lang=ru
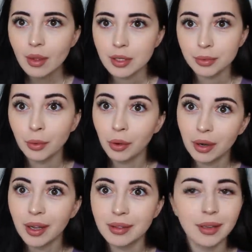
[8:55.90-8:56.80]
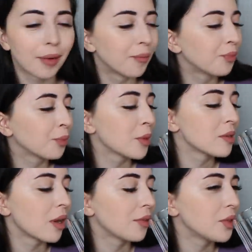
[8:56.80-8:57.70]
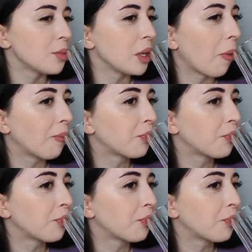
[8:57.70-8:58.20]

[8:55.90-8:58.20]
своего хейтера. Поздравьте меня.